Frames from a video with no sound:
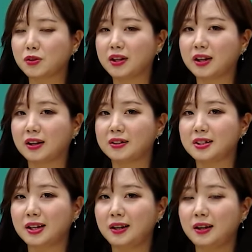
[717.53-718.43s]

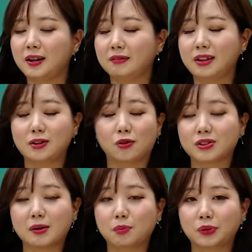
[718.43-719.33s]
선택하는지 난
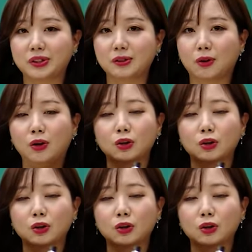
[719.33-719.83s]
영상 보기 싫어,